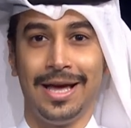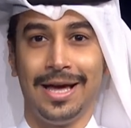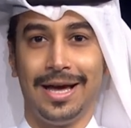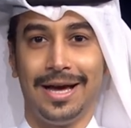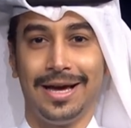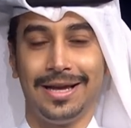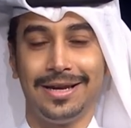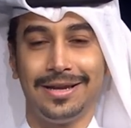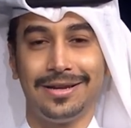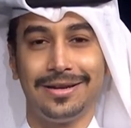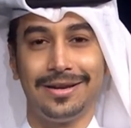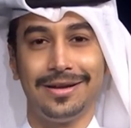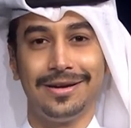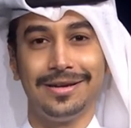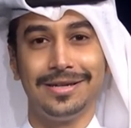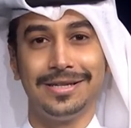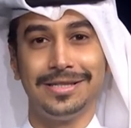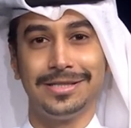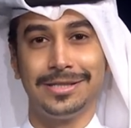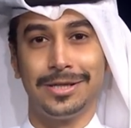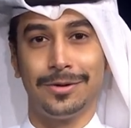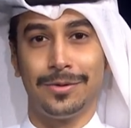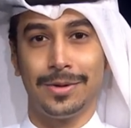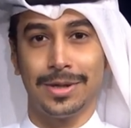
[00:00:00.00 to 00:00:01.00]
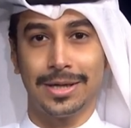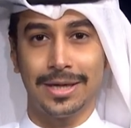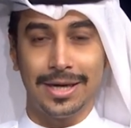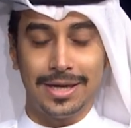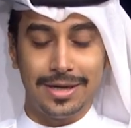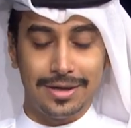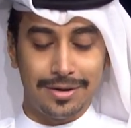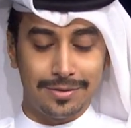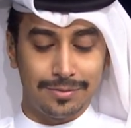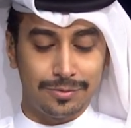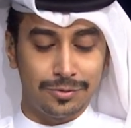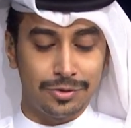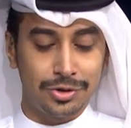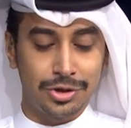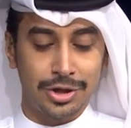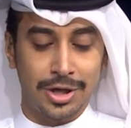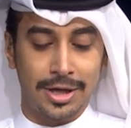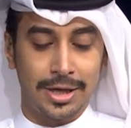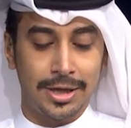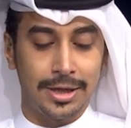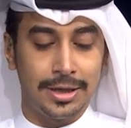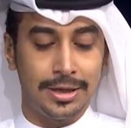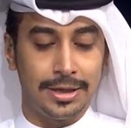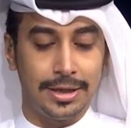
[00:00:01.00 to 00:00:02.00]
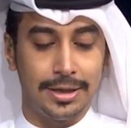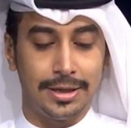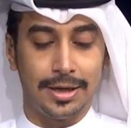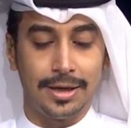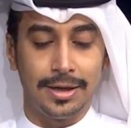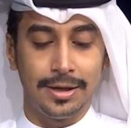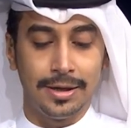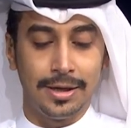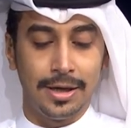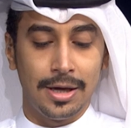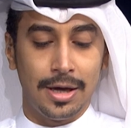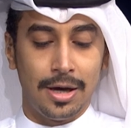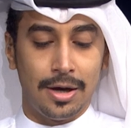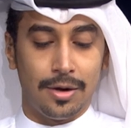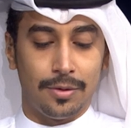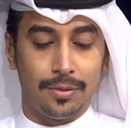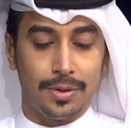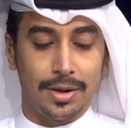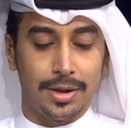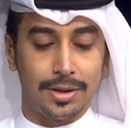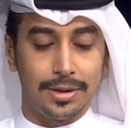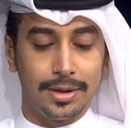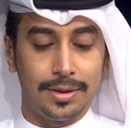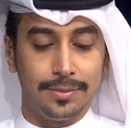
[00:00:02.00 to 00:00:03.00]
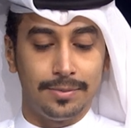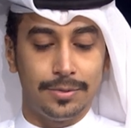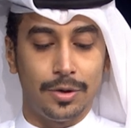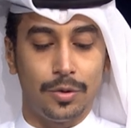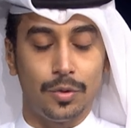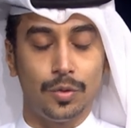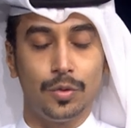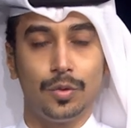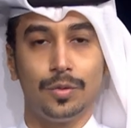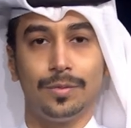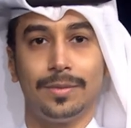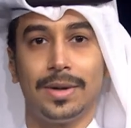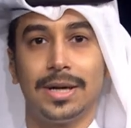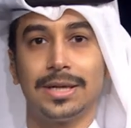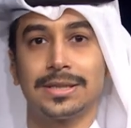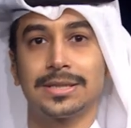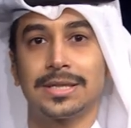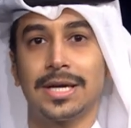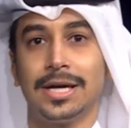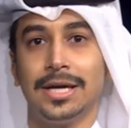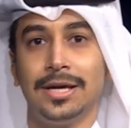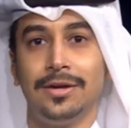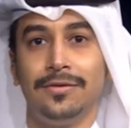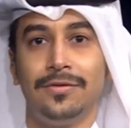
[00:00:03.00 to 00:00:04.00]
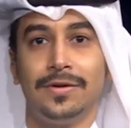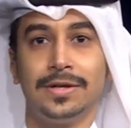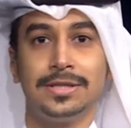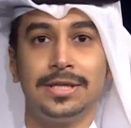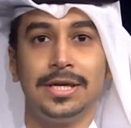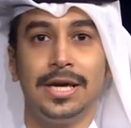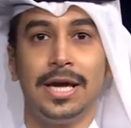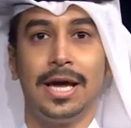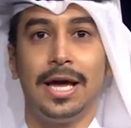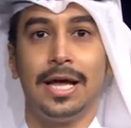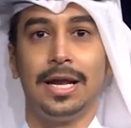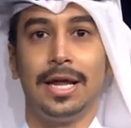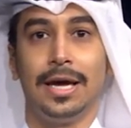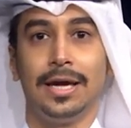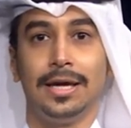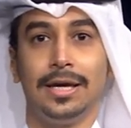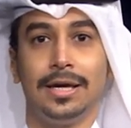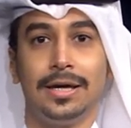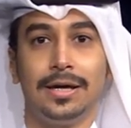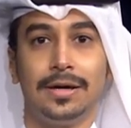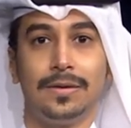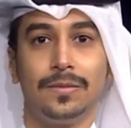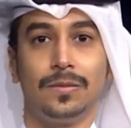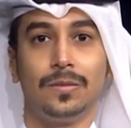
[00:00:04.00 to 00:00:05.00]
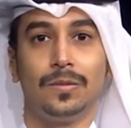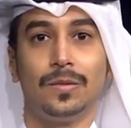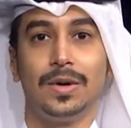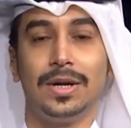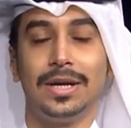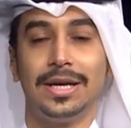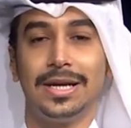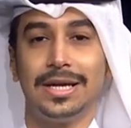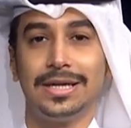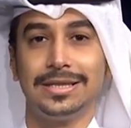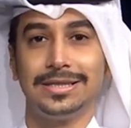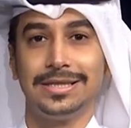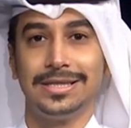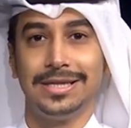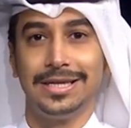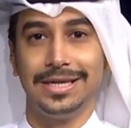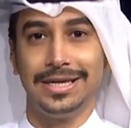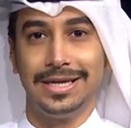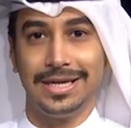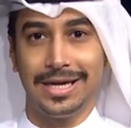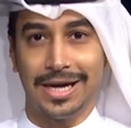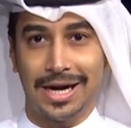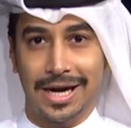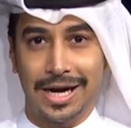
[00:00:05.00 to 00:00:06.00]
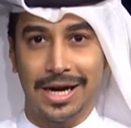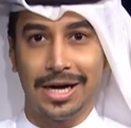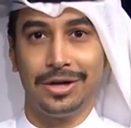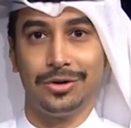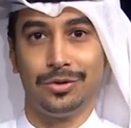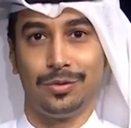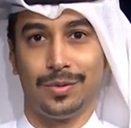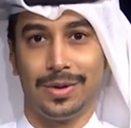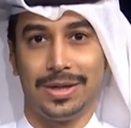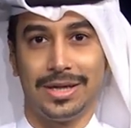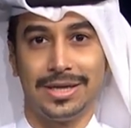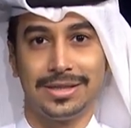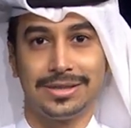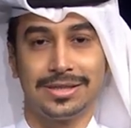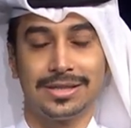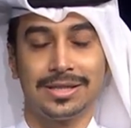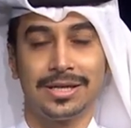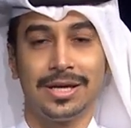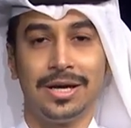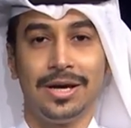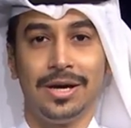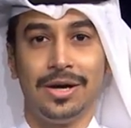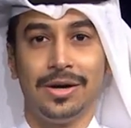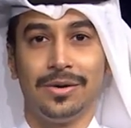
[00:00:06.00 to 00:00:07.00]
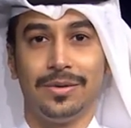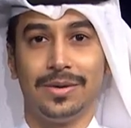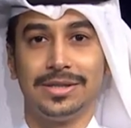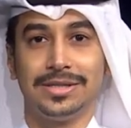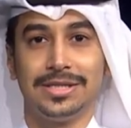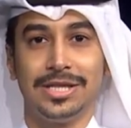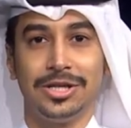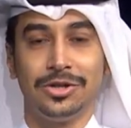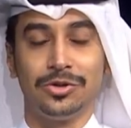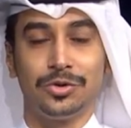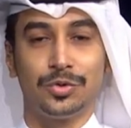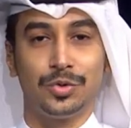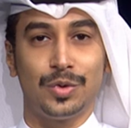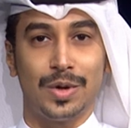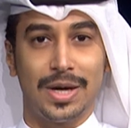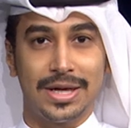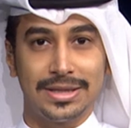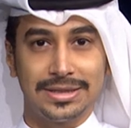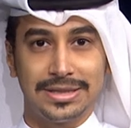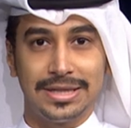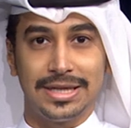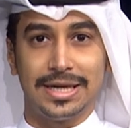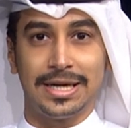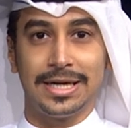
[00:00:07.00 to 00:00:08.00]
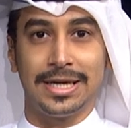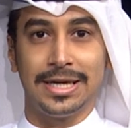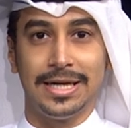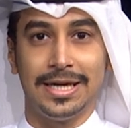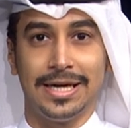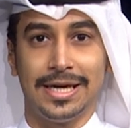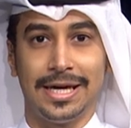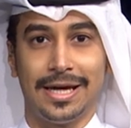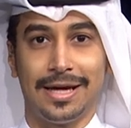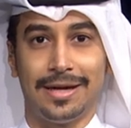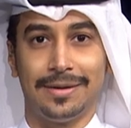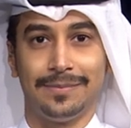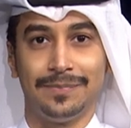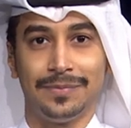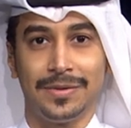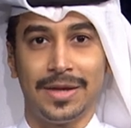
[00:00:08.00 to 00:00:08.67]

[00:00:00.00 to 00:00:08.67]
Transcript: على الله توكلنا مشاهدينا ونبدأ مع صحيفة الأيام والتي عنونت وزير الداخلية